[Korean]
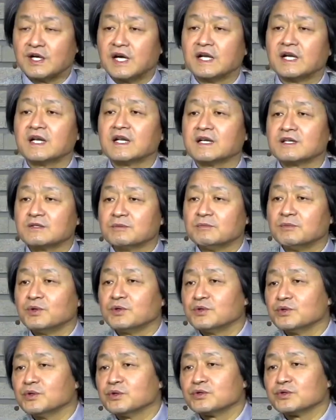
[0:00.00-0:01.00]
하나님께서
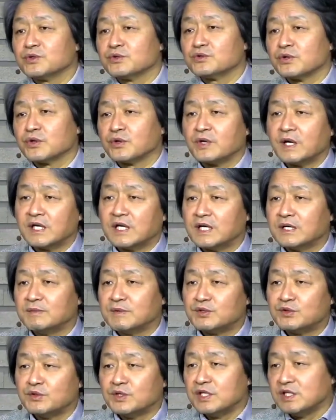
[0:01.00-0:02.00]
모든 것을 주셨고
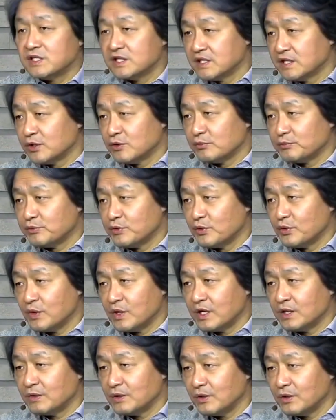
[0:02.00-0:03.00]
하나님이 주인이신데도
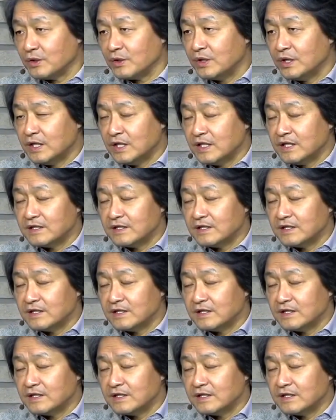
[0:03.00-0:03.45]
불구하고